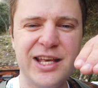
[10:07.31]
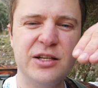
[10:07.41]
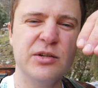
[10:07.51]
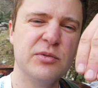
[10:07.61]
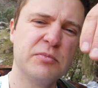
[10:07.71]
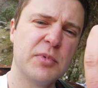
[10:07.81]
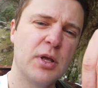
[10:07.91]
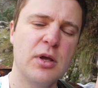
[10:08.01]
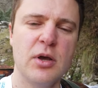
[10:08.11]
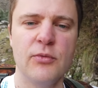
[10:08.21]
Ecken,
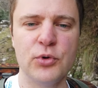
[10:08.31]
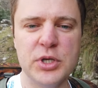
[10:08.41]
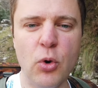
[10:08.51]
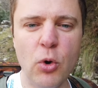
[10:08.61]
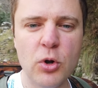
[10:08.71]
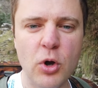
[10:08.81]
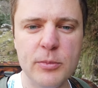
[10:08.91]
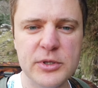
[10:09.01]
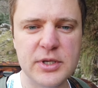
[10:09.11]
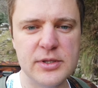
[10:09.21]
wo die
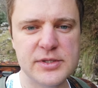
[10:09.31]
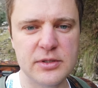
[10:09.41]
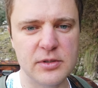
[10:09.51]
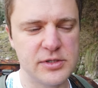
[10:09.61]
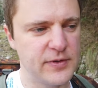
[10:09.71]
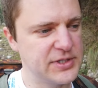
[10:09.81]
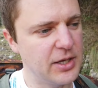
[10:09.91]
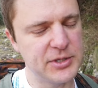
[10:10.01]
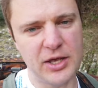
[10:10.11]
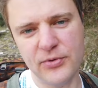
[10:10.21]
Hohlräume drin sind und sowas.
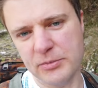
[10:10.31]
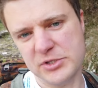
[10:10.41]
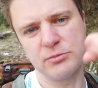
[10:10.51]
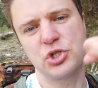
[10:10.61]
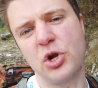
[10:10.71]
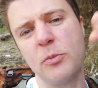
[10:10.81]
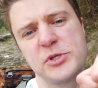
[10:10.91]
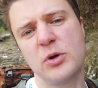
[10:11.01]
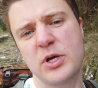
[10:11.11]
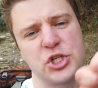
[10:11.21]
Die habe ich einfach mit so einem
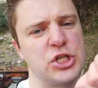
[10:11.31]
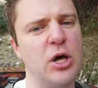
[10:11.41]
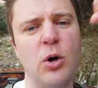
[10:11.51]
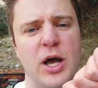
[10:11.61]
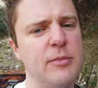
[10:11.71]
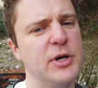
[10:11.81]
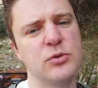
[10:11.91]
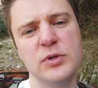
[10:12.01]
Staubsaugerschlauch einmal